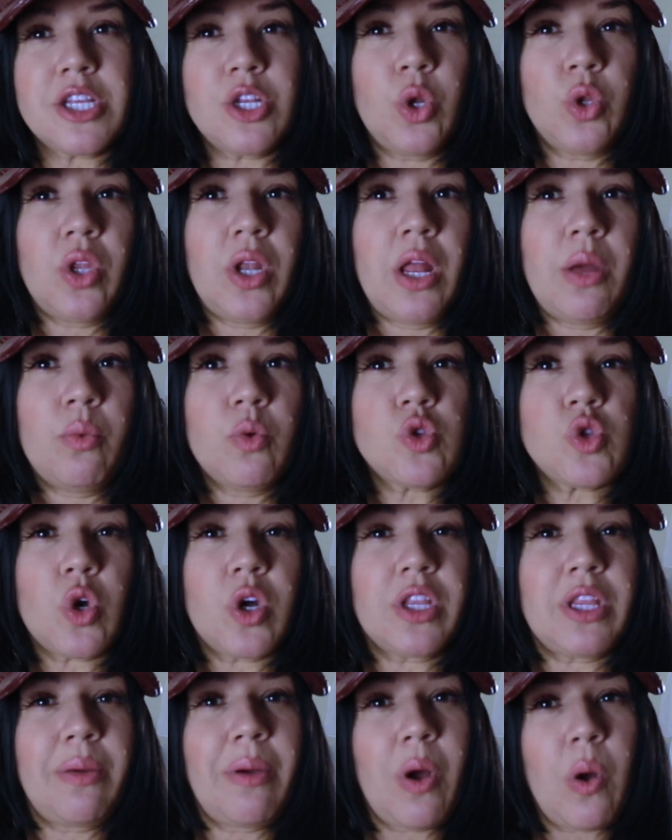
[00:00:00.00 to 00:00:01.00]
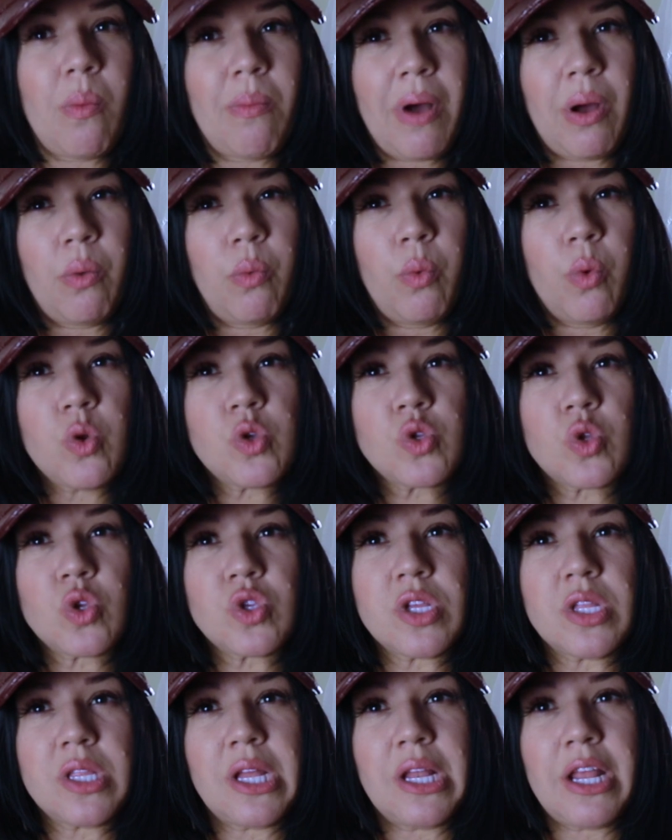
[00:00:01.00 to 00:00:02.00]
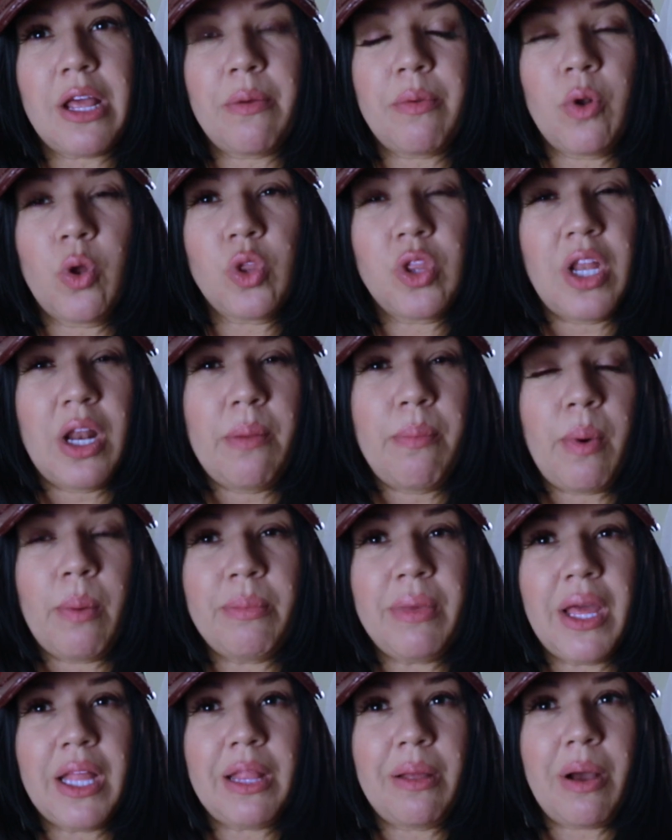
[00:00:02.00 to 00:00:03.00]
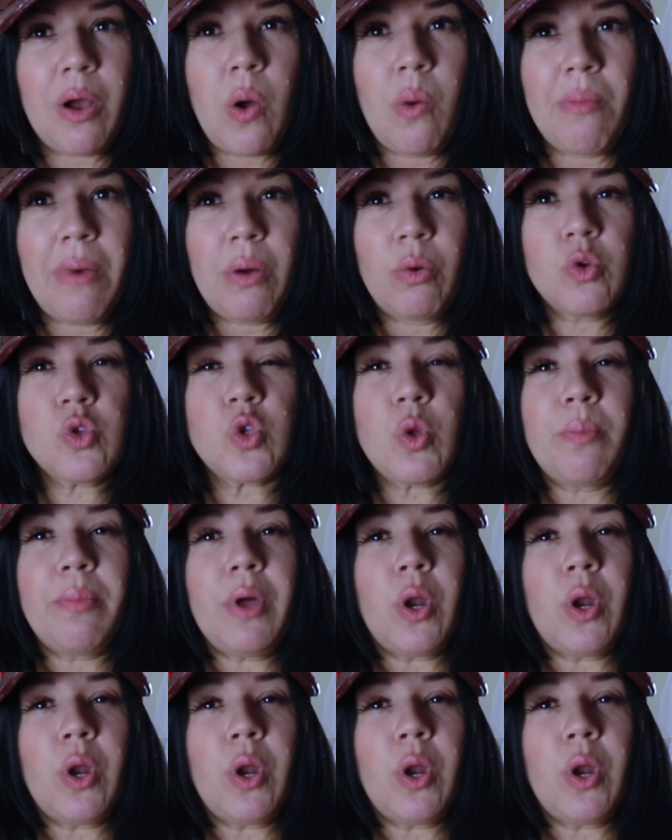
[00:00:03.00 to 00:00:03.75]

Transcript: si no tienes gusto que te va con más gusto, si tienes no tienes pompi que te vea con más gusto,